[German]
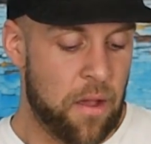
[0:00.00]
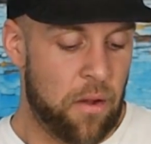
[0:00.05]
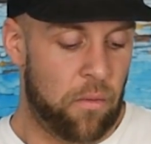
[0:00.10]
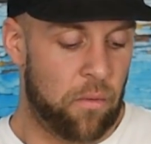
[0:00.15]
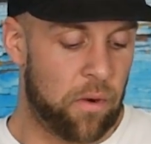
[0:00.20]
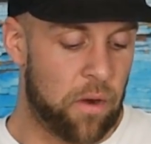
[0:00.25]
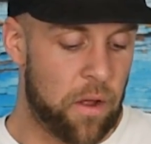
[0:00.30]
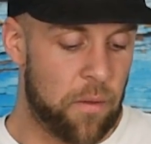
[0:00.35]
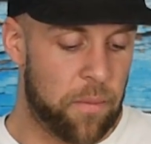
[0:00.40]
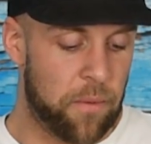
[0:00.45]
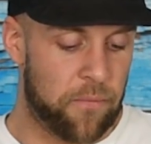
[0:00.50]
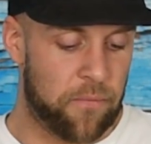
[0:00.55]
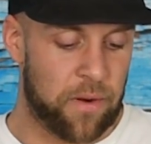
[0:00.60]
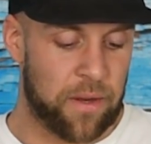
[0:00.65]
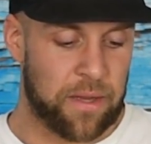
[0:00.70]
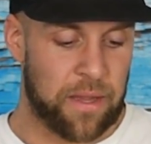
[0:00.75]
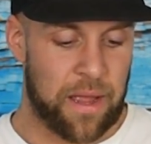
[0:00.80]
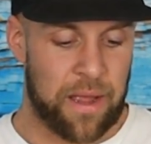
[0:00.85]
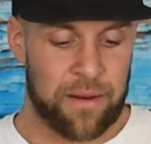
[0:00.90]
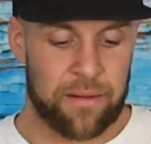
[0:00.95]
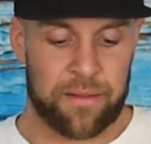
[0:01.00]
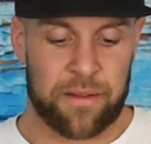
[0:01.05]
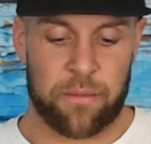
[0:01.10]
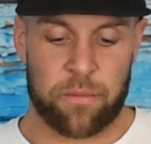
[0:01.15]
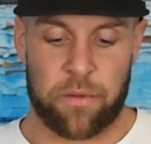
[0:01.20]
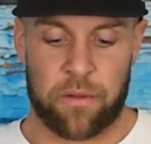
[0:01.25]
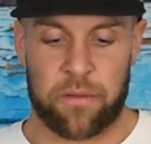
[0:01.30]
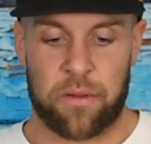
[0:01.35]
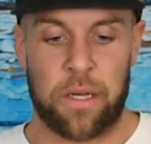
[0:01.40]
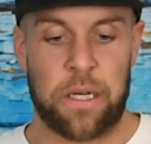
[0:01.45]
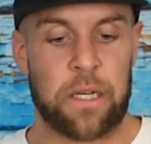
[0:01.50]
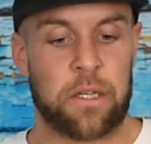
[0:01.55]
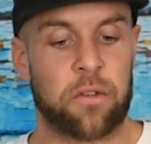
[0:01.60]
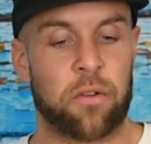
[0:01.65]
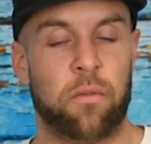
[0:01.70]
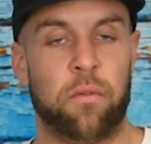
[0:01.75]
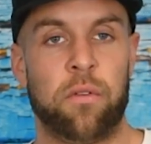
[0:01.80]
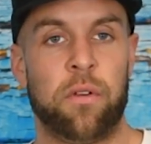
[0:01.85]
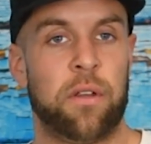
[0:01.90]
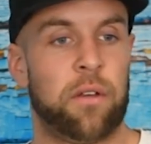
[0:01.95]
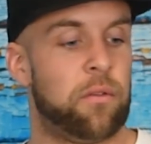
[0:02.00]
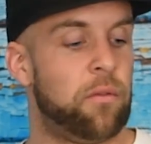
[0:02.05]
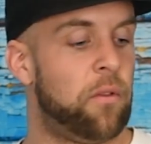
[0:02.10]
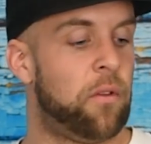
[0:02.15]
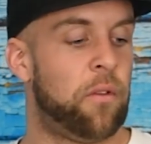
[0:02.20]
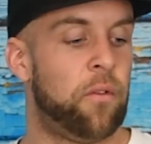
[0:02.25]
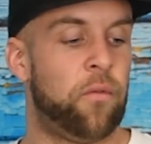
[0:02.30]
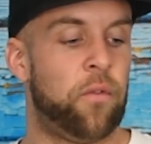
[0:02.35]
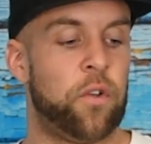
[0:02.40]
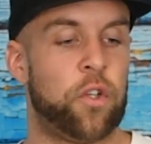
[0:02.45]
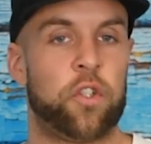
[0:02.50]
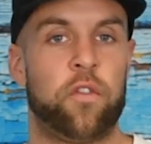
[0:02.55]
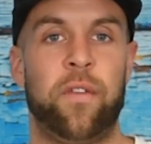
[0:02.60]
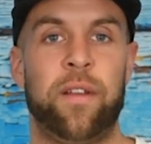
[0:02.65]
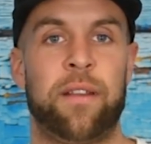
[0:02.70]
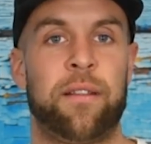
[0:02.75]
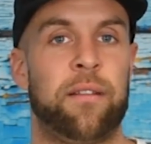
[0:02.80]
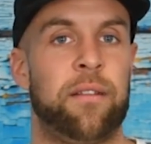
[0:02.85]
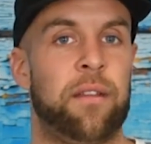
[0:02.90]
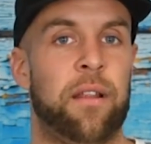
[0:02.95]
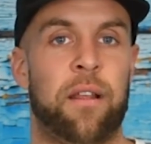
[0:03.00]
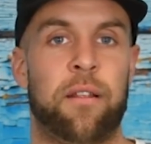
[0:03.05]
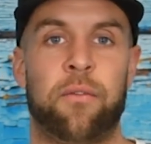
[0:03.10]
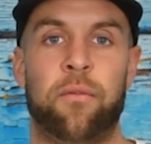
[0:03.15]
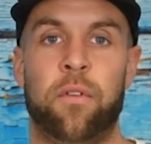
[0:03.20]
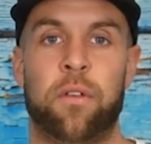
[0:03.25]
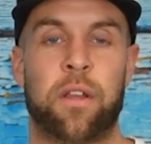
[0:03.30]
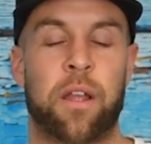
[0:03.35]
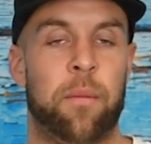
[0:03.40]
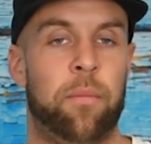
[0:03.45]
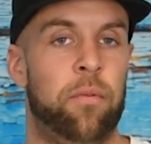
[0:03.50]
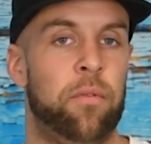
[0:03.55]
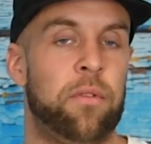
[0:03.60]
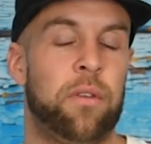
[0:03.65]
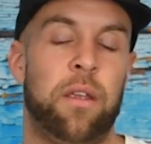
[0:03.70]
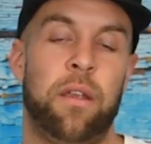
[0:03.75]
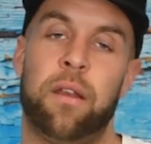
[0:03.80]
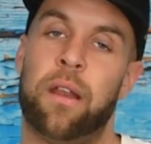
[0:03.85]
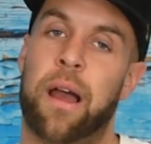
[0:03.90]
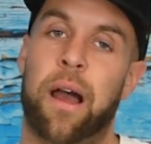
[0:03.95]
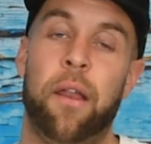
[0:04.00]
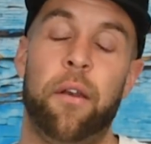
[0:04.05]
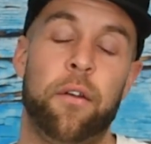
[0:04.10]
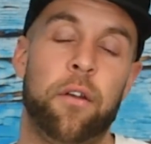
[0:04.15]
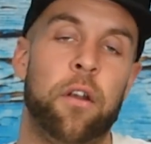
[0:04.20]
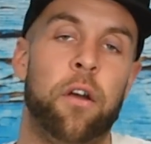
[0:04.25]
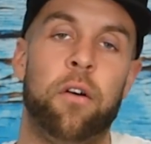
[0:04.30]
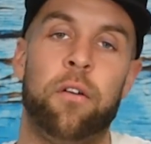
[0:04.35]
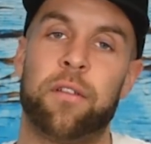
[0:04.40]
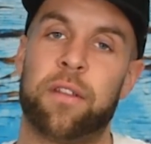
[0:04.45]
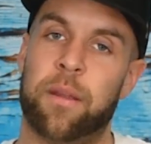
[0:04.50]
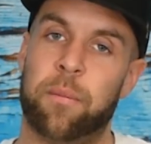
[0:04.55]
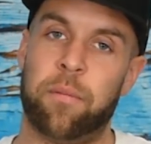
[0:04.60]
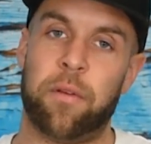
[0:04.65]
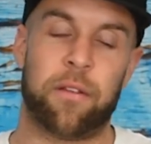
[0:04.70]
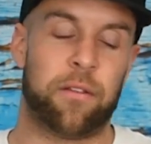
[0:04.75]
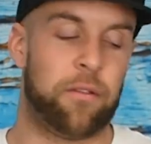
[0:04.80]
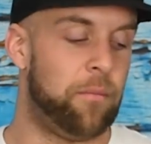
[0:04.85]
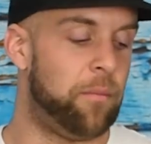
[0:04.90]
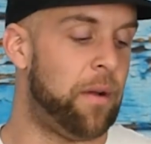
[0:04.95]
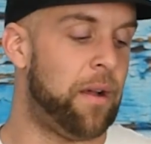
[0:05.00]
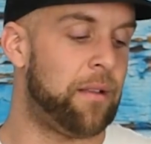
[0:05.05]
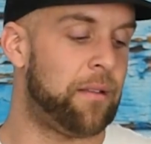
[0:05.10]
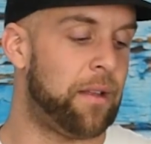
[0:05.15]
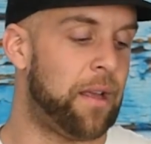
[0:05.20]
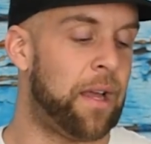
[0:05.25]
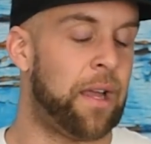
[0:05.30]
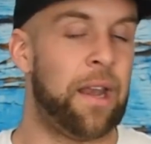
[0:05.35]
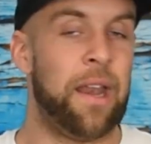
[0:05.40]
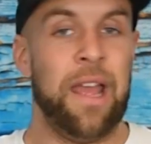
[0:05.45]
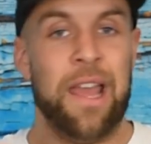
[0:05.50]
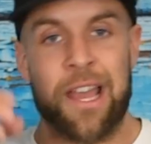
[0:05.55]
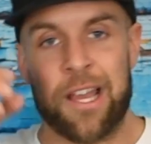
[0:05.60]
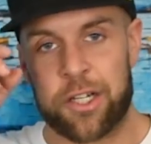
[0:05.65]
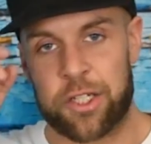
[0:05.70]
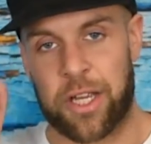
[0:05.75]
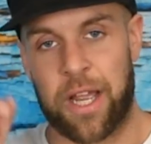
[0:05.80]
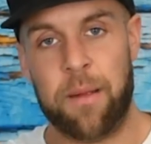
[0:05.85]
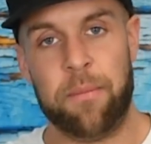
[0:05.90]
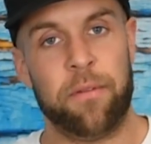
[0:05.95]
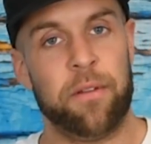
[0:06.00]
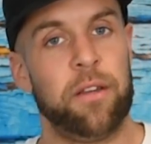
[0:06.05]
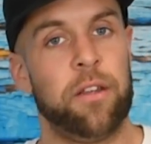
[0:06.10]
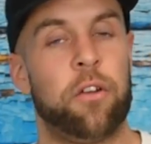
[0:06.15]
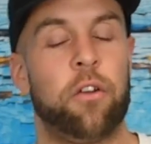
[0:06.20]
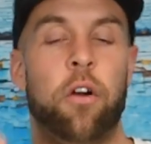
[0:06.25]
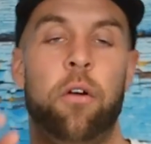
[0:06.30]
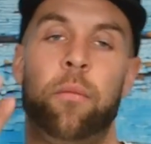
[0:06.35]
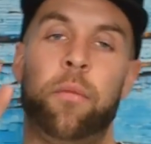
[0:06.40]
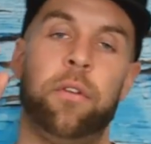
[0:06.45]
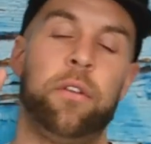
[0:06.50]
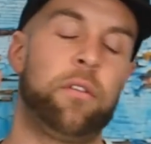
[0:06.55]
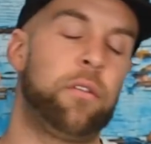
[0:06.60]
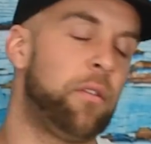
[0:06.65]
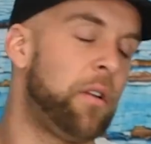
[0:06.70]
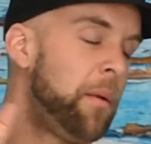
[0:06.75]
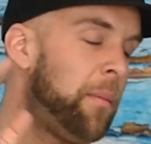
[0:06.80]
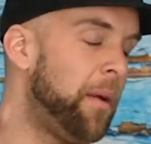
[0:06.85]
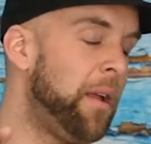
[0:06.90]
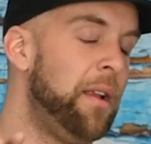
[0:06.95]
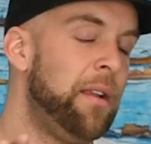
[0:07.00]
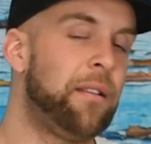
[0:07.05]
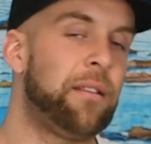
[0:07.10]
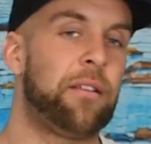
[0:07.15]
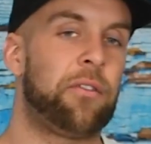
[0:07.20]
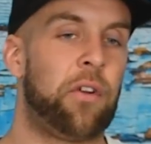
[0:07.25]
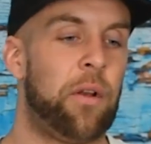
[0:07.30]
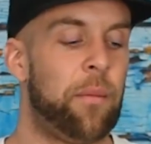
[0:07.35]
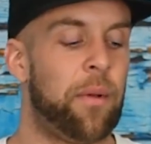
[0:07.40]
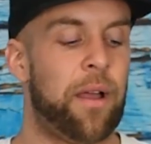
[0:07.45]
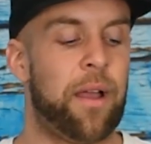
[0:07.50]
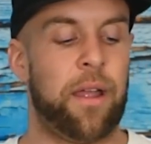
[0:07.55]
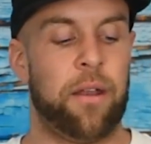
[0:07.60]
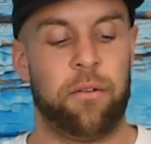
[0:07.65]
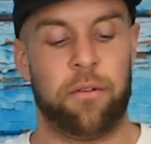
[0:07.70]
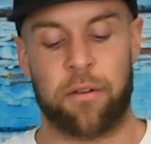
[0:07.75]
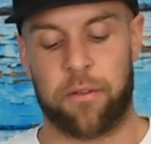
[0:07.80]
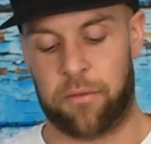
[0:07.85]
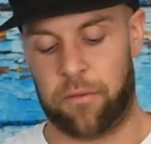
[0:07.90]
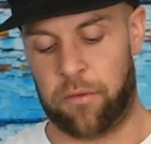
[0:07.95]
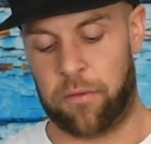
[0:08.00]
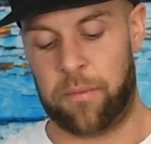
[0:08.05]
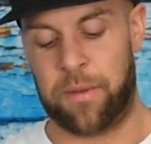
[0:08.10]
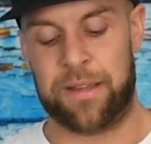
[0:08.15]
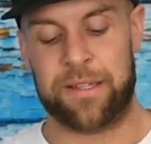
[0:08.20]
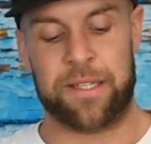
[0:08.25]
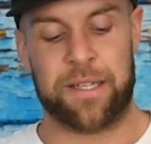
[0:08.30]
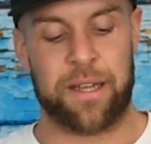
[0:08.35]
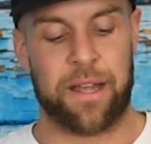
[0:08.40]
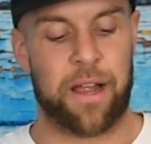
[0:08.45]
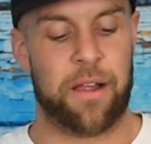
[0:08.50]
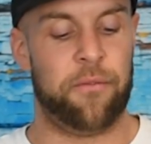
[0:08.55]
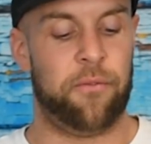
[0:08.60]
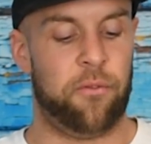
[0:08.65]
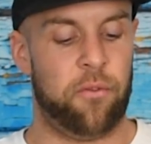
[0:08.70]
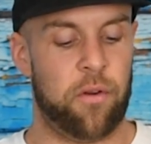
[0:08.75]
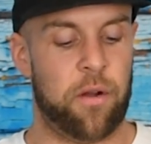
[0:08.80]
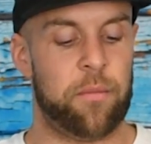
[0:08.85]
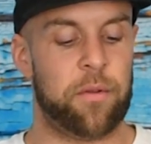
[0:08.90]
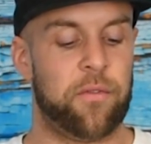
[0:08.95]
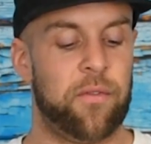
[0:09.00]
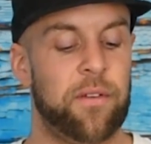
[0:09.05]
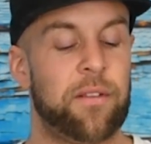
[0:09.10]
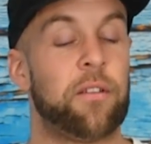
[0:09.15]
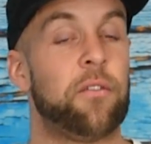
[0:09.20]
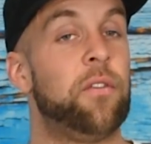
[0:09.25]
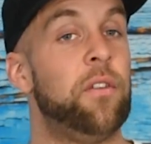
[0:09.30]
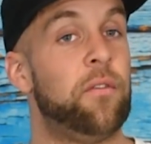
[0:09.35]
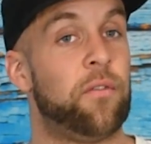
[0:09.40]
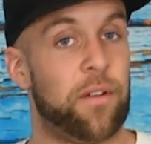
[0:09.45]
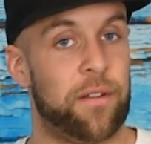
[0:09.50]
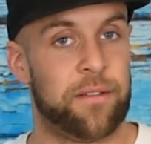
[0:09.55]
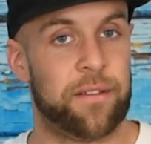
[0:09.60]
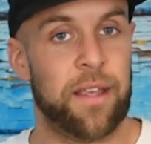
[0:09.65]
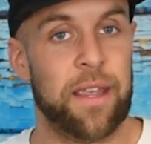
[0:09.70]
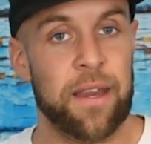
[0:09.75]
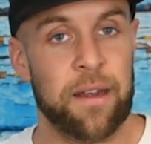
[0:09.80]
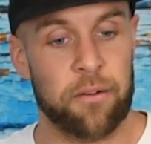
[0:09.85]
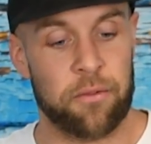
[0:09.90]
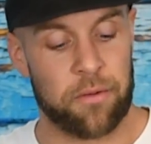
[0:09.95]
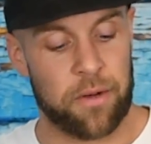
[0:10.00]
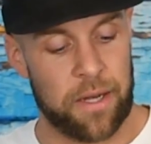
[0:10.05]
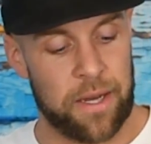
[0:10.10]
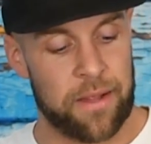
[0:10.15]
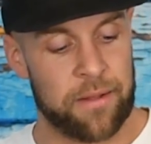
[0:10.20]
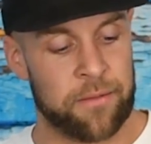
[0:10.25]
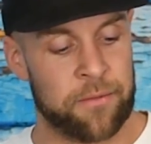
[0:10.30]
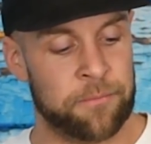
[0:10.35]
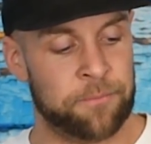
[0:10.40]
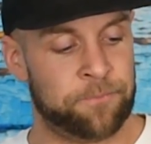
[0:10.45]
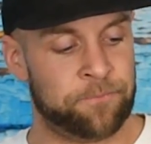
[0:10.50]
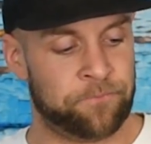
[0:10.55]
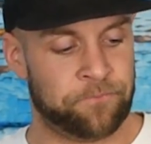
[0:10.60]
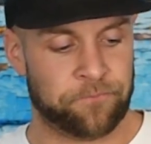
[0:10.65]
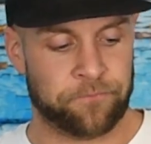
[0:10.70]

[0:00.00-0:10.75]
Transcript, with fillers: Oder ob ihr vielleicht Angst habt, dass die Elektronik durch zu viel Schwitzen nass wird, kaputt geht. I don't know, es gibt ja so ein paar Sachen. Schreibt in die Comments oder bei Instagram rein oder so, ist mir eigentlich egal wo, aber ich will es auf jeden Fall sehen und lesen.